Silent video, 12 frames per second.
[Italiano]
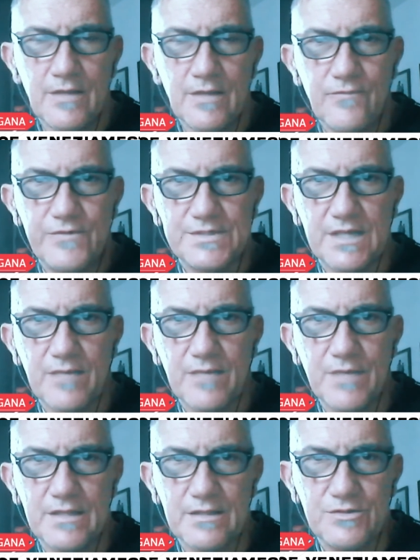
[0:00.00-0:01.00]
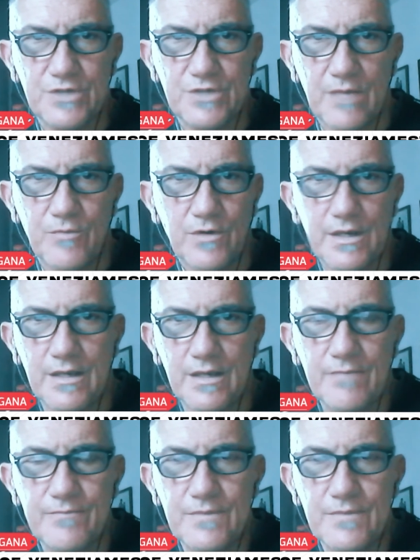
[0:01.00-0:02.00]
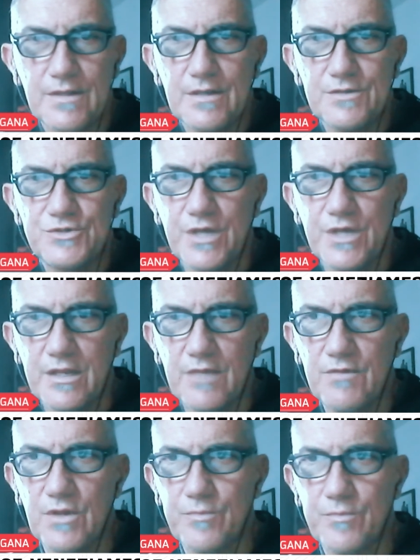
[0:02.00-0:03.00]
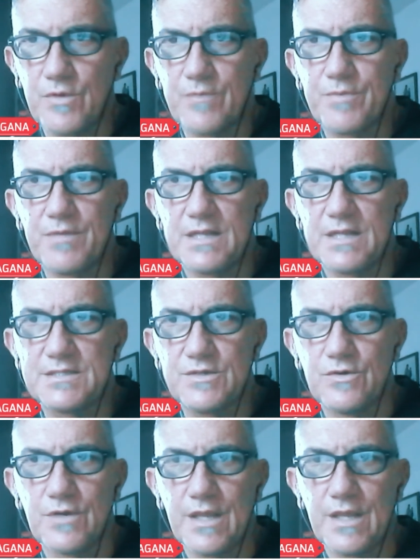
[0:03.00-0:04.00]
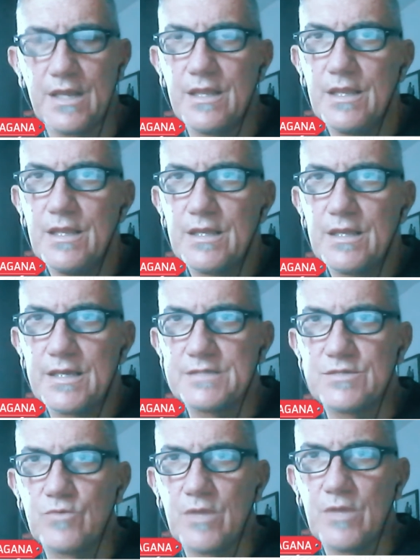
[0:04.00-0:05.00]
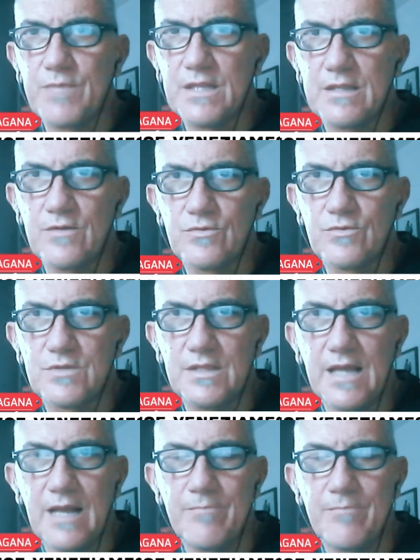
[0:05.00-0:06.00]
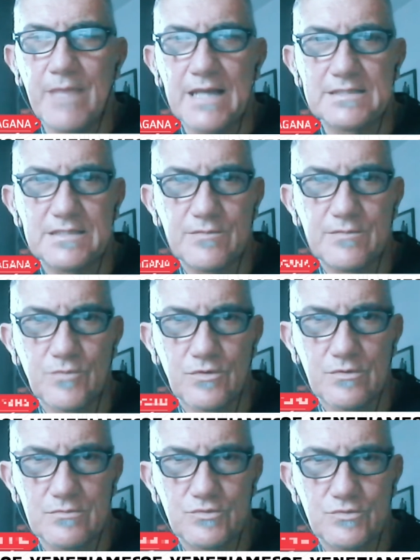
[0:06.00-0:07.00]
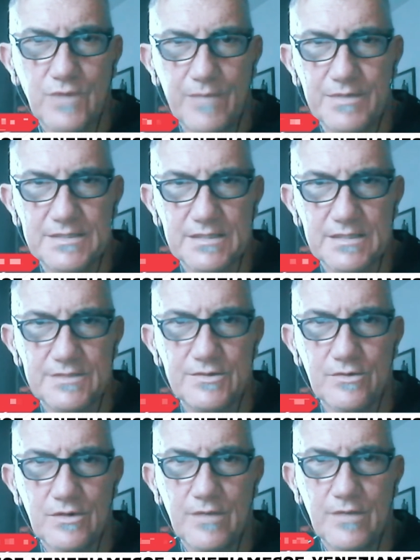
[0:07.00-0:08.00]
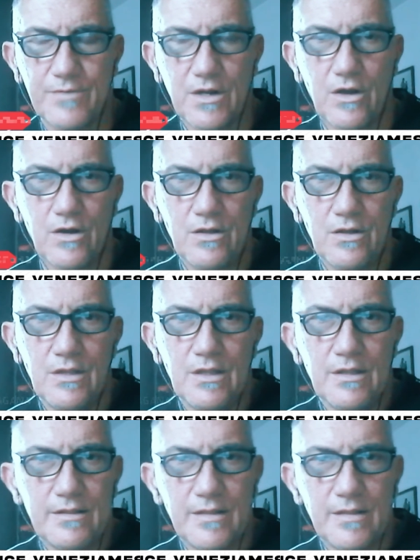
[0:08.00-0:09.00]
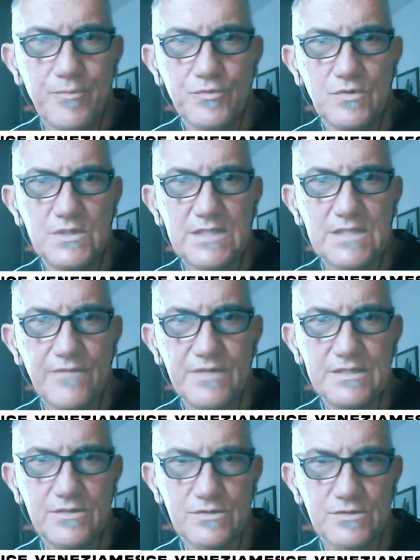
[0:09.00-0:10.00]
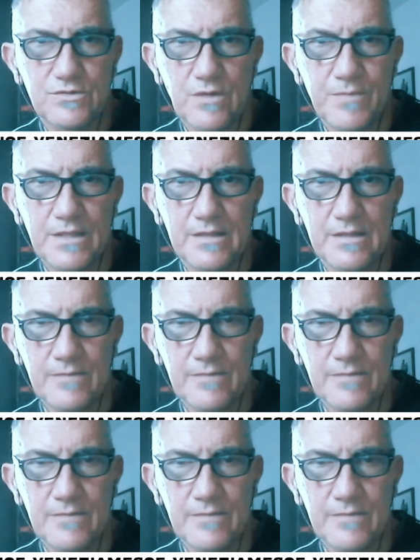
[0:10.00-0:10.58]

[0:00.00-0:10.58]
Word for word: fisicamente diciamo che ci arrivi dopo una preparazione che sicuramente non ti dà il massimo sulla prestazione, però dal punto di vista fisico sicuramente